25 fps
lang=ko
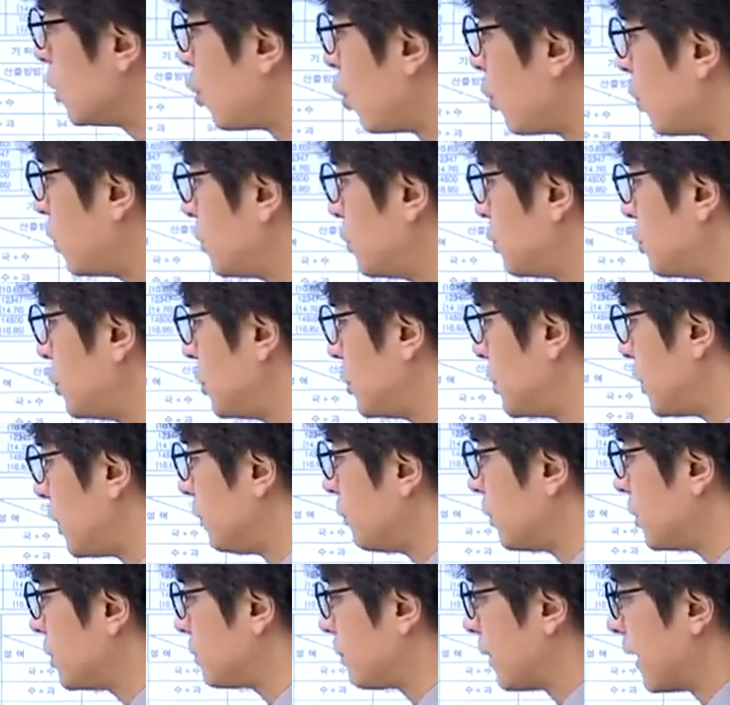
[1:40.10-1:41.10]
요 부분을 제일
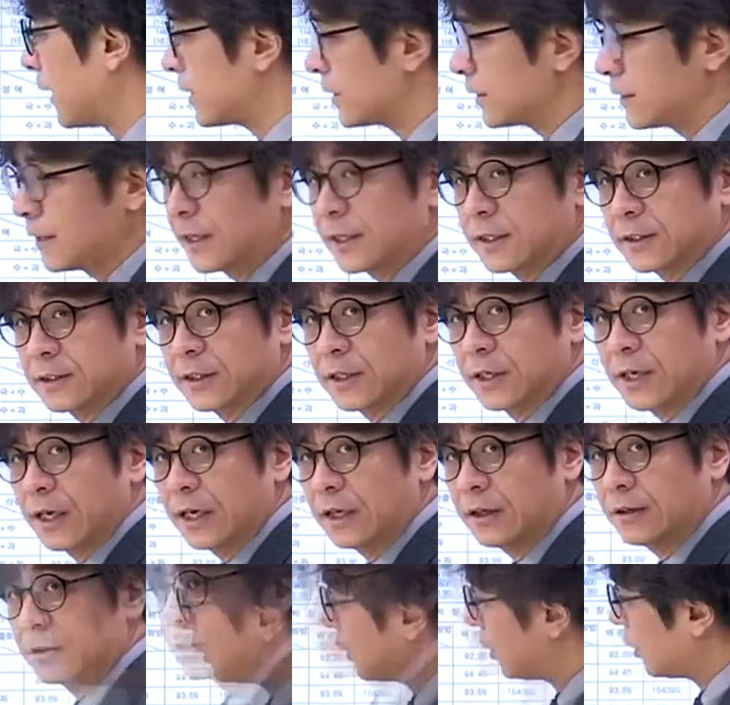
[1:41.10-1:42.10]
먼저 봐야 된다
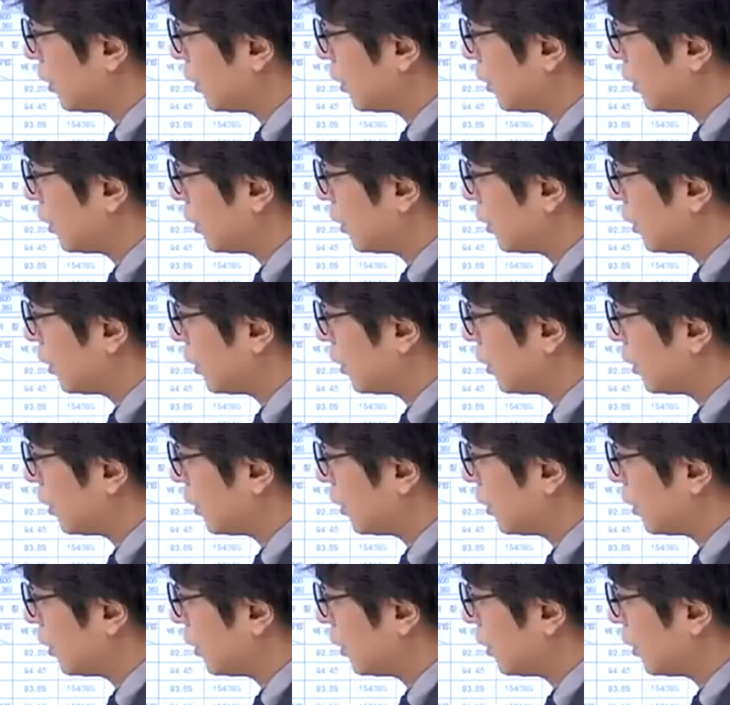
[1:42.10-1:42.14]
그랬잖아요.